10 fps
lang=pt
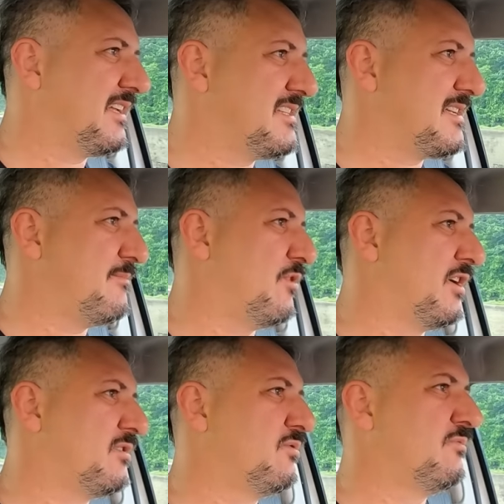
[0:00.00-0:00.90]
é que essa
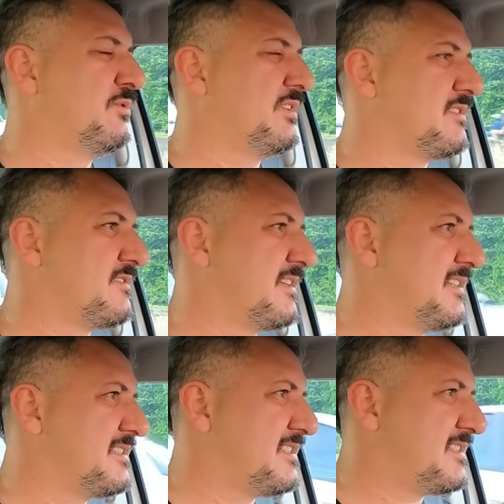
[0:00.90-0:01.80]
moto muitas
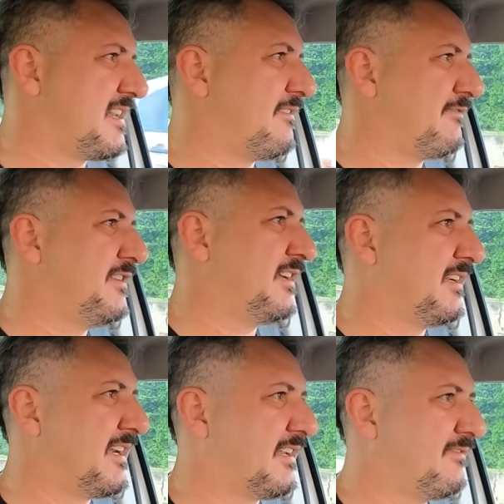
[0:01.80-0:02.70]
vezes ela
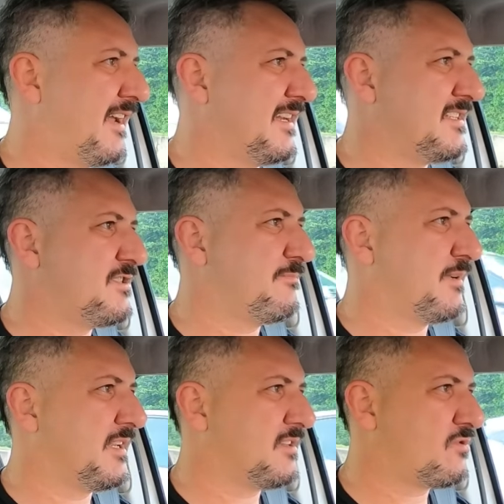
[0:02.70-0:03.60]
fica na equivalência de
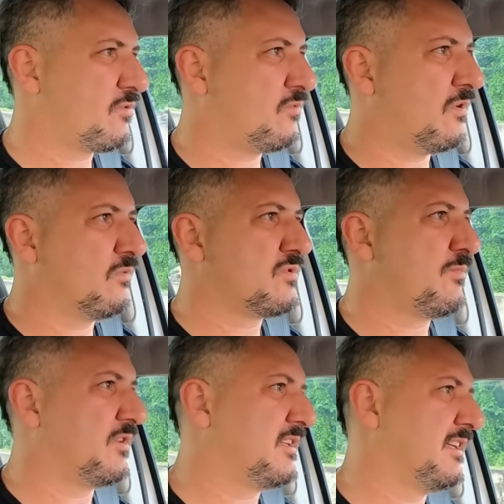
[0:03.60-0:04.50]
preço com alguns
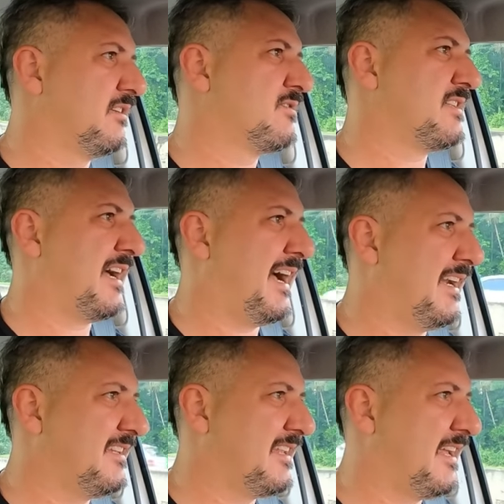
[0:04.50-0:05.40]
modelos da
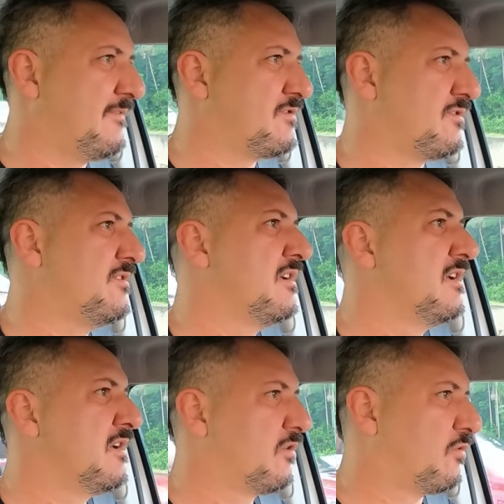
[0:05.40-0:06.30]
Harley Davidson,
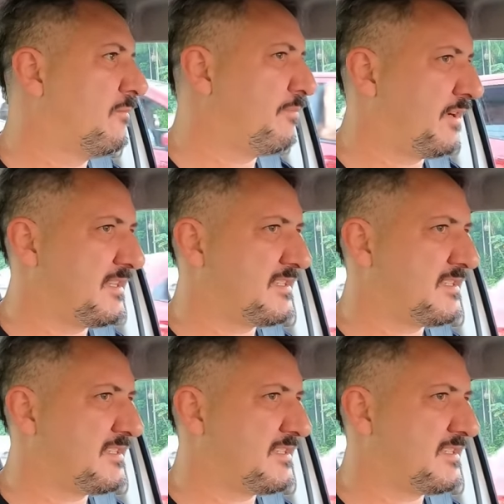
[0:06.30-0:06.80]
como por